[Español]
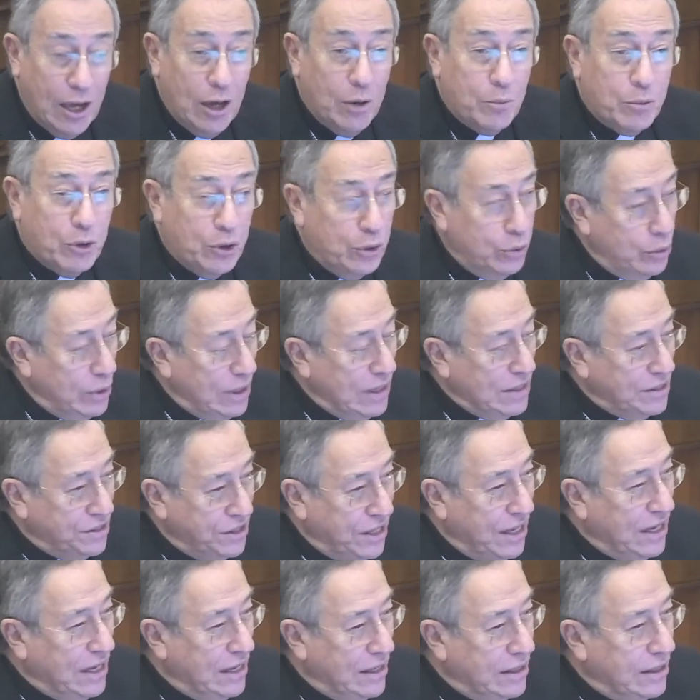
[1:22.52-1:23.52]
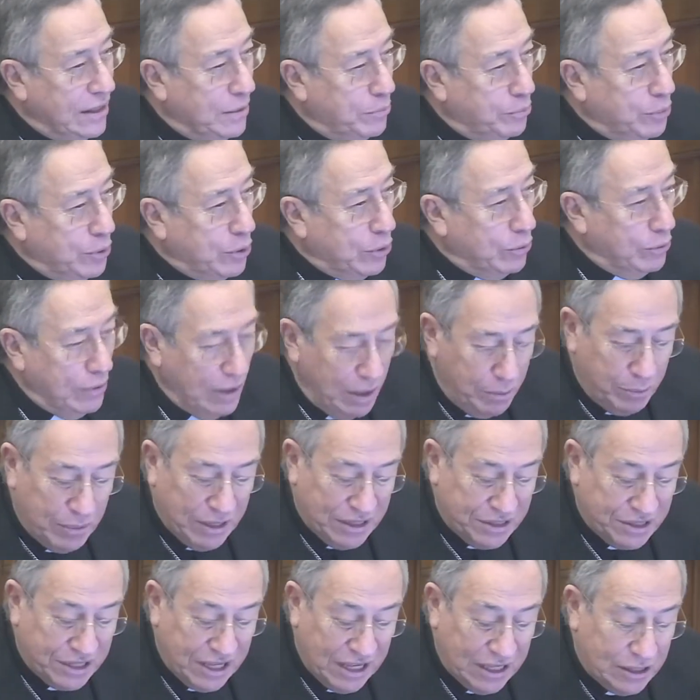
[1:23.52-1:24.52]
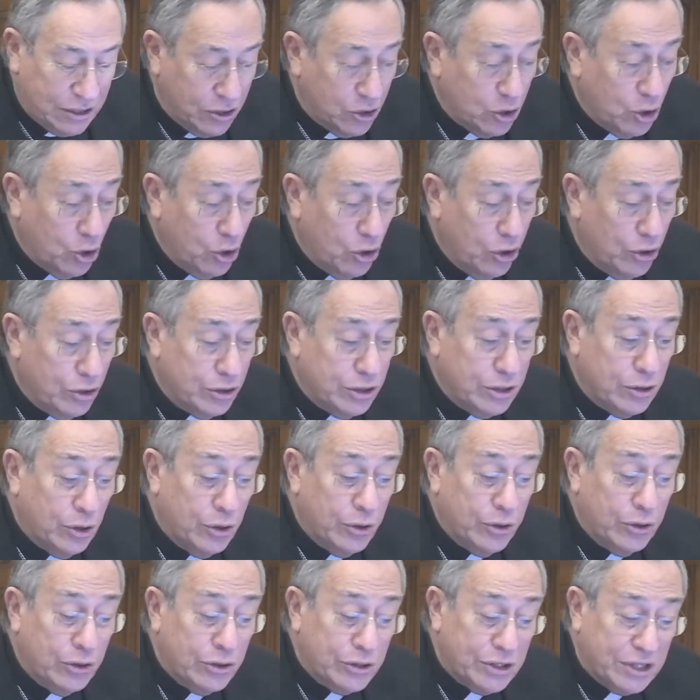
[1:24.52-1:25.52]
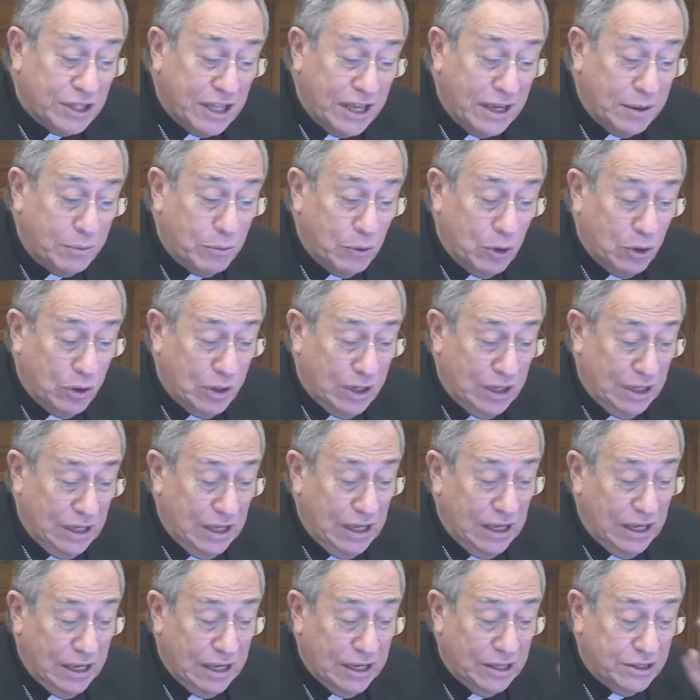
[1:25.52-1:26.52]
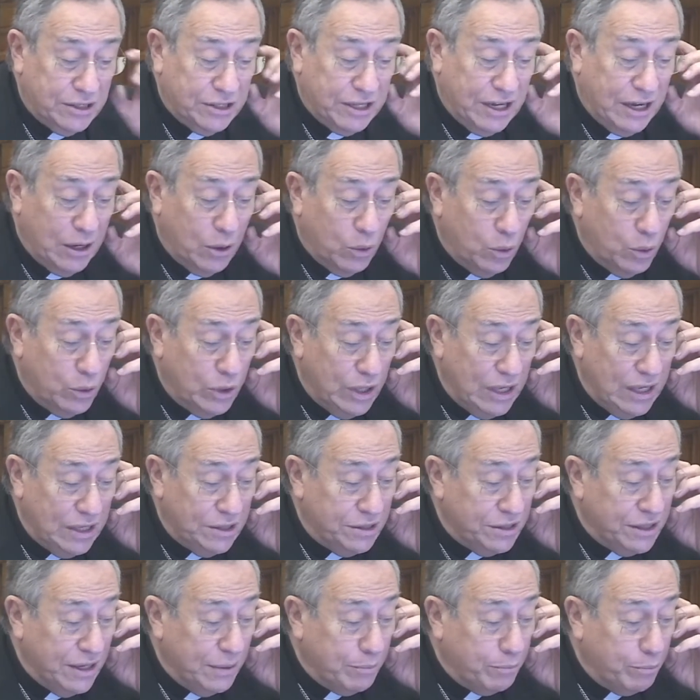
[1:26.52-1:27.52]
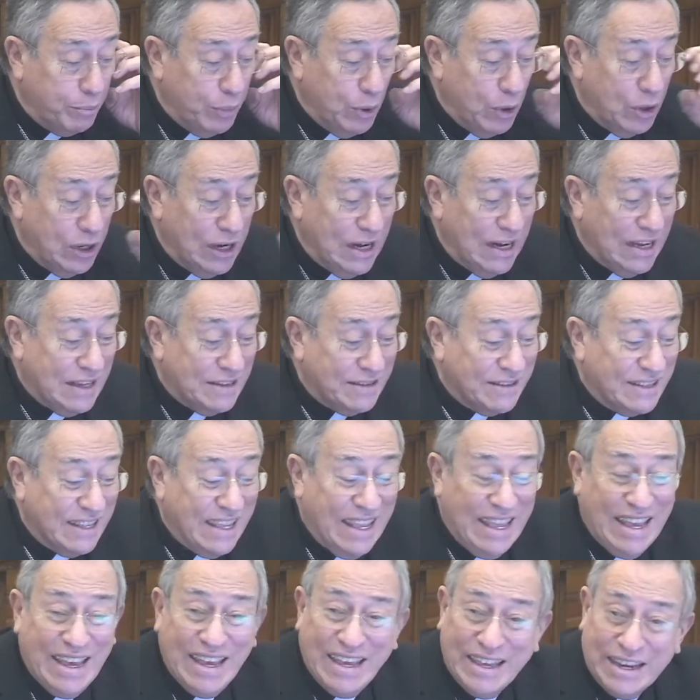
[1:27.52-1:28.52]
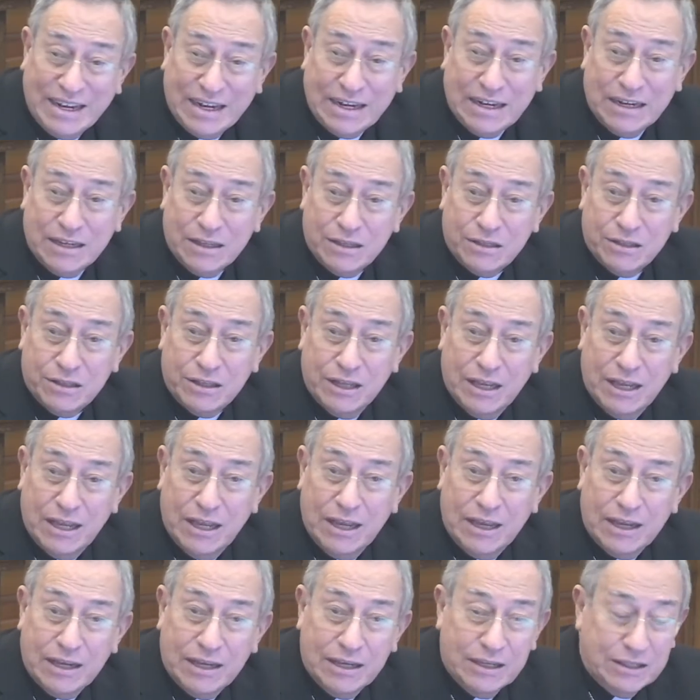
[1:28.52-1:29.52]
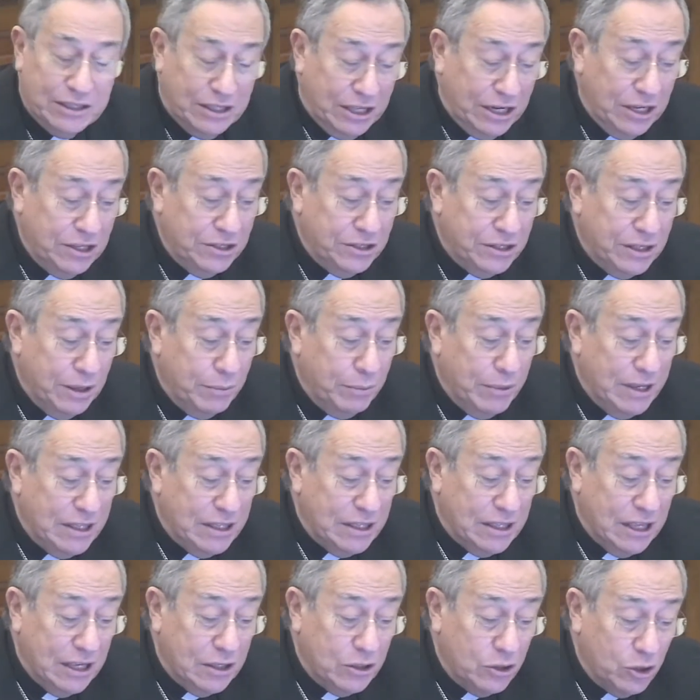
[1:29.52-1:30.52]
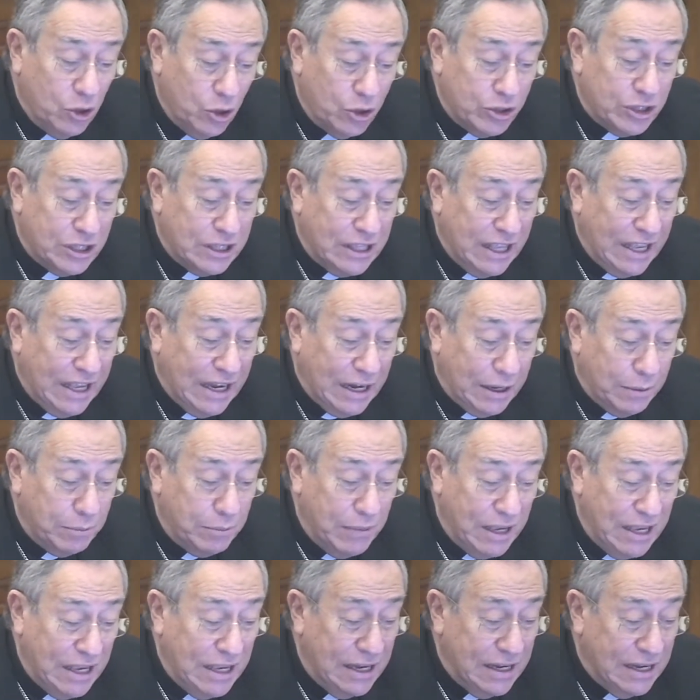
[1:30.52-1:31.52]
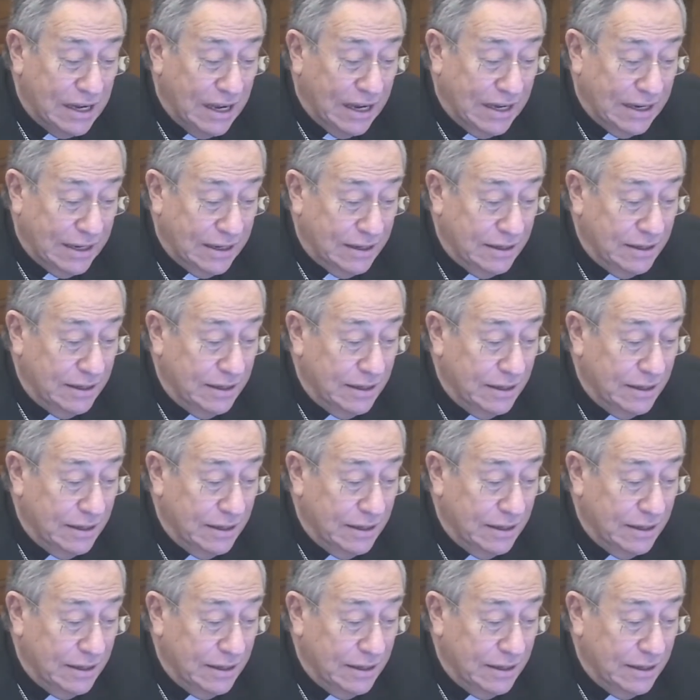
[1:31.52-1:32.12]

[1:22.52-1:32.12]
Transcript: por una serie de problemas que todos conocemos y que se agudizan por las guerras que tristemente no terminan,